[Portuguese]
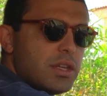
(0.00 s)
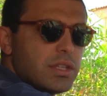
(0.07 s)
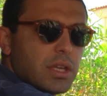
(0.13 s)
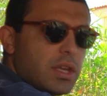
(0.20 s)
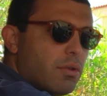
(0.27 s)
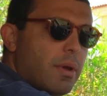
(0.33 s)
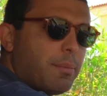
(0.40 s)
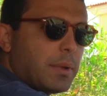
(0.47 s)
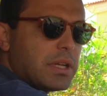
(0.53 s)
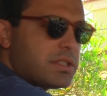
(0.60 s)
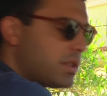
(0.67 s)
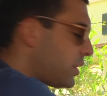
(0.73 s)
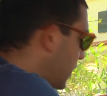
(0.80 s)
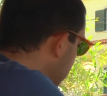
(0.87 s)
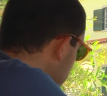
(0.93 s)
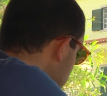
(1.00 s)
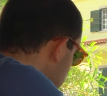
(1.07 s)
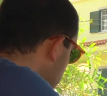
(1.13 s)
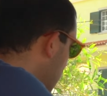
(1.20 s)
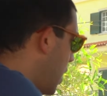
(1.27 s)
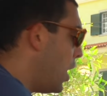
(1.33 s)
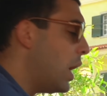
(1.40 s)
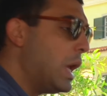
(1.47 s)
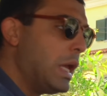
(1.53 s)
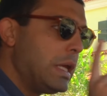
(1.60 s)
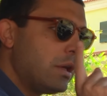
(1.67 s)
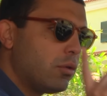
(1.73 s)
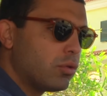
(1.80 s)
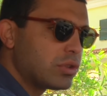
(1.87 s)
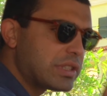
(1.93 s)
isto aqui não é plástico rijo,
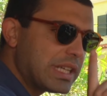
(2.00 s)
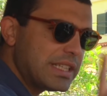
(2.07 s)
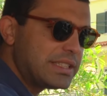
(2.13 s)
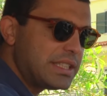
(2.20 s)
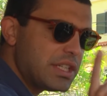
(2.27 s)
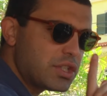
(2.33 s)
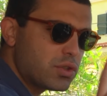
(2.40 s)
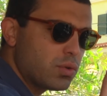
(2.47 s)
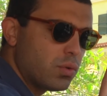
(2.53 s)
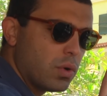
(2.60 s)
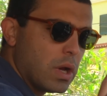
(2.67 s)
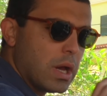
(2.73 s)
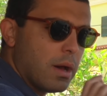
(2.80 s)
eu não sei se isto